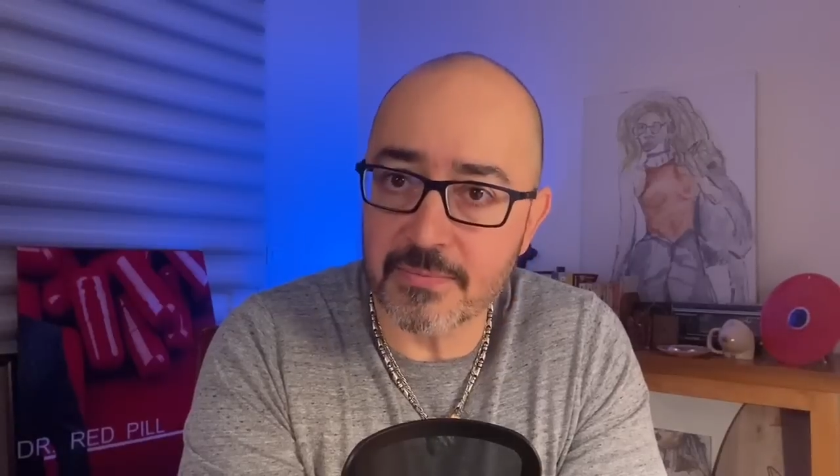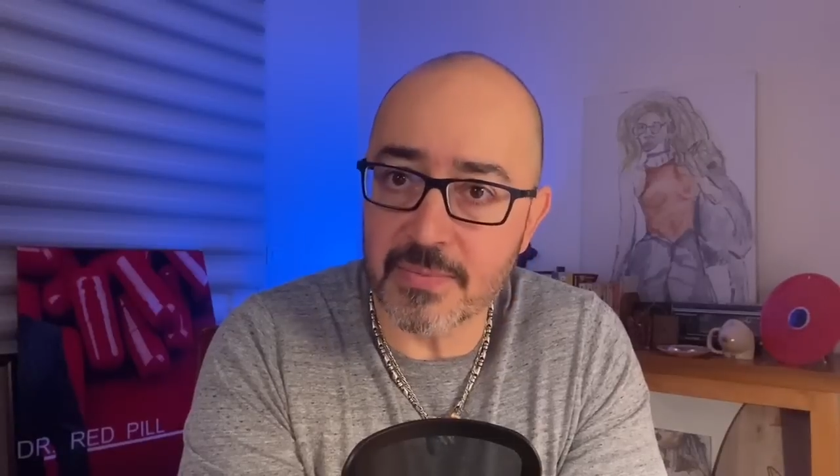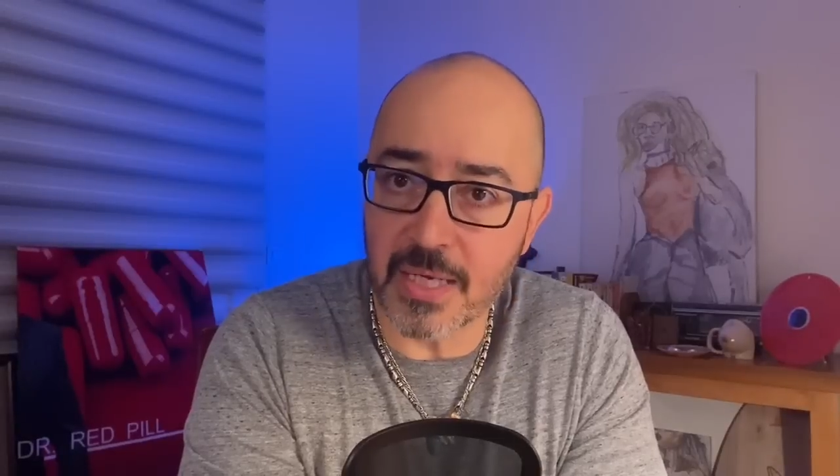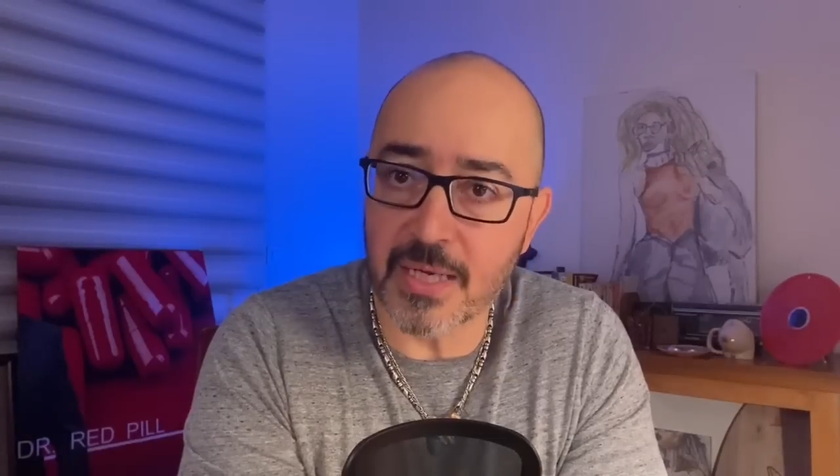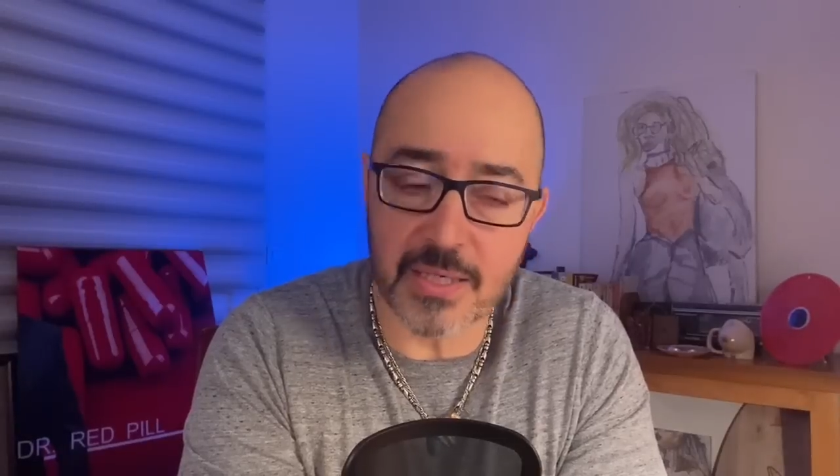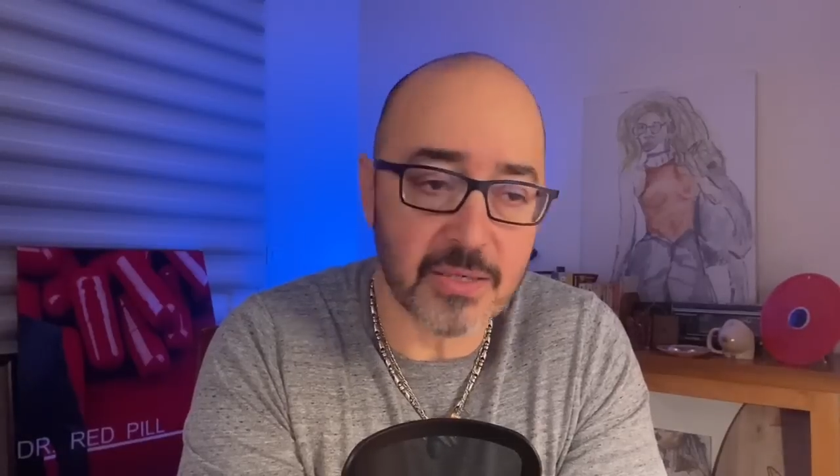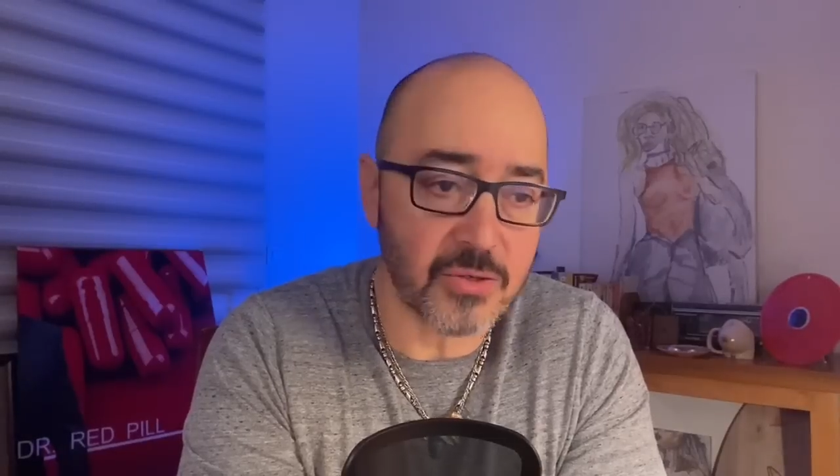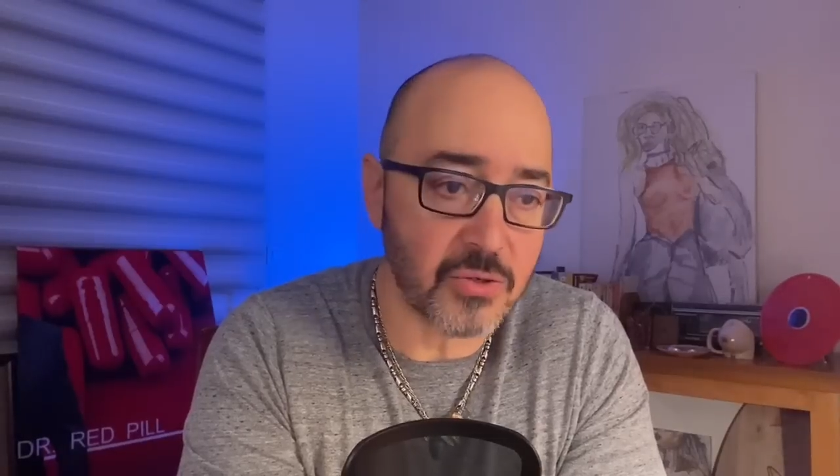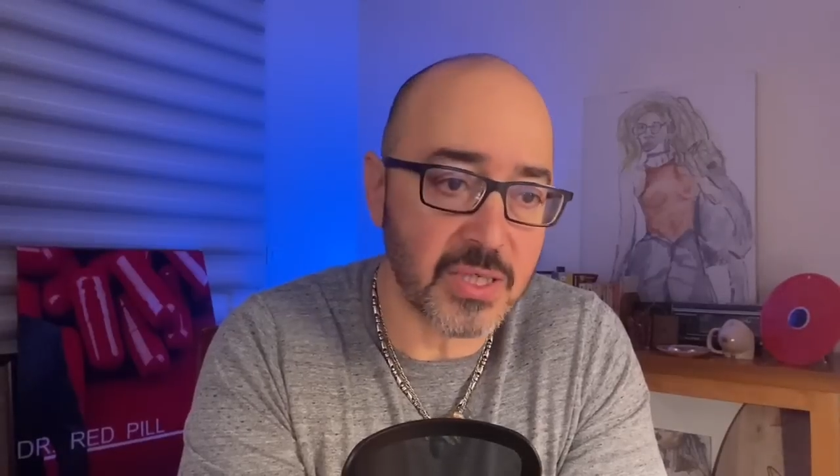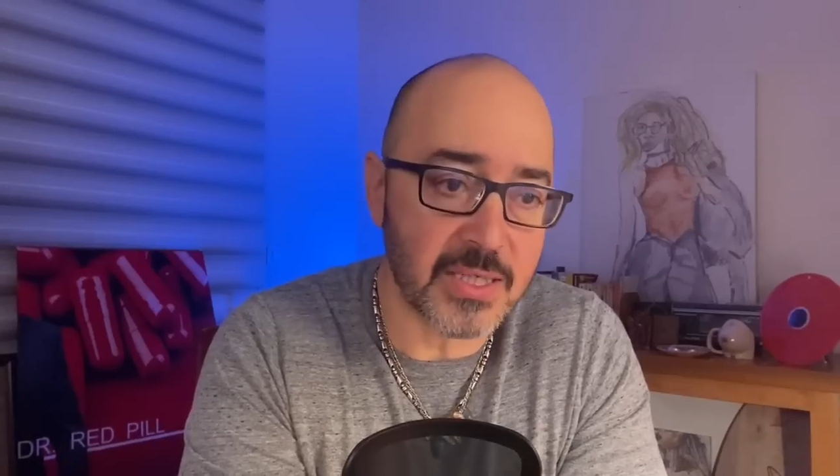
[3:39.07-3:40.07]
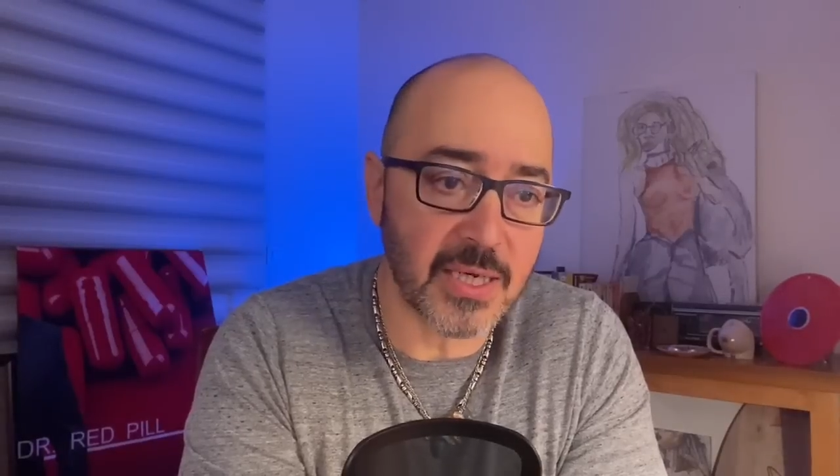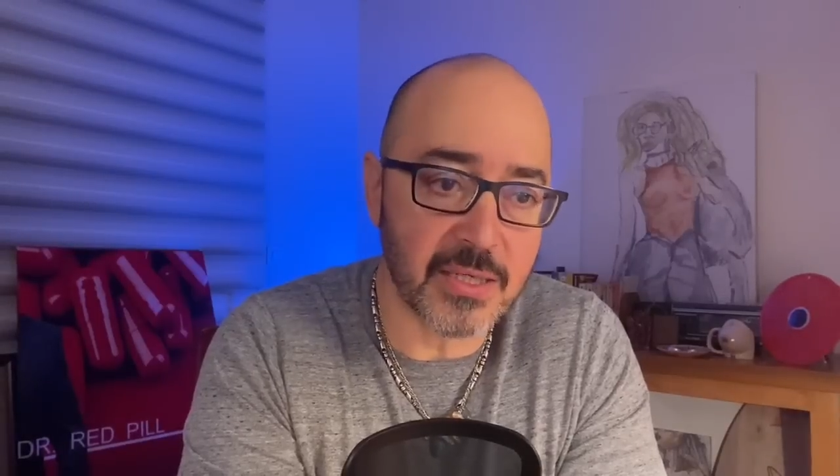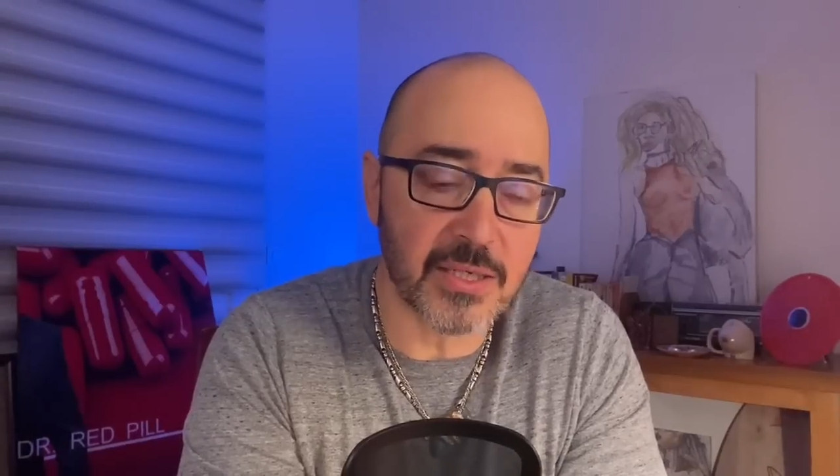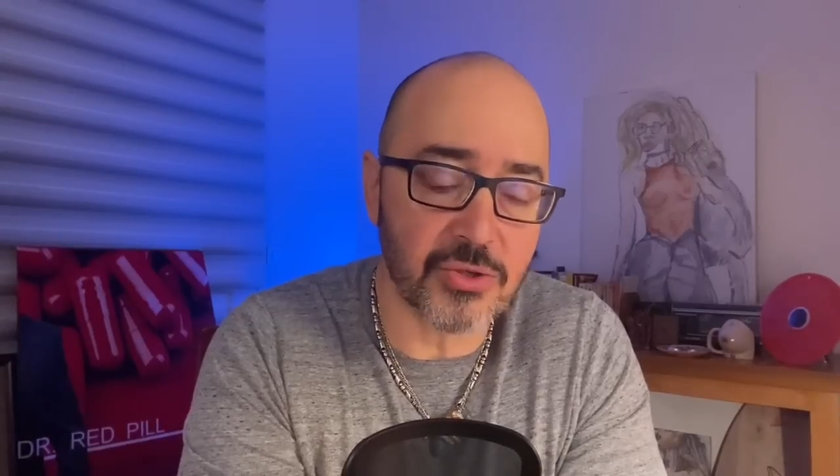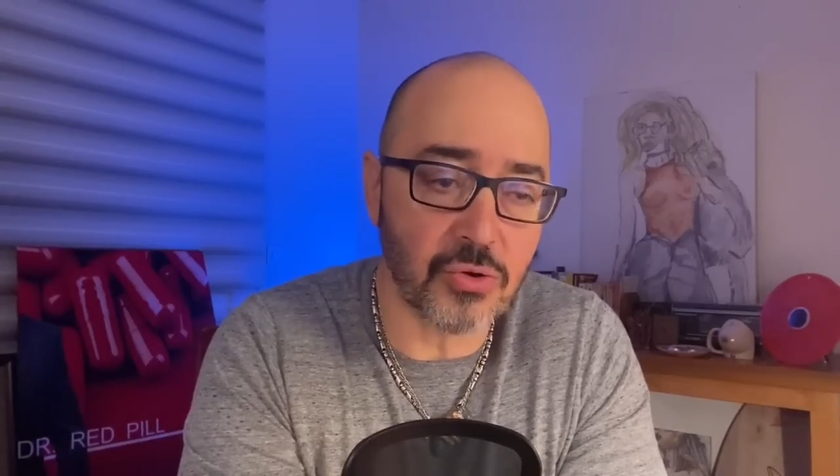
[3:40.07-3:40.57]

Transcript: yani internetteki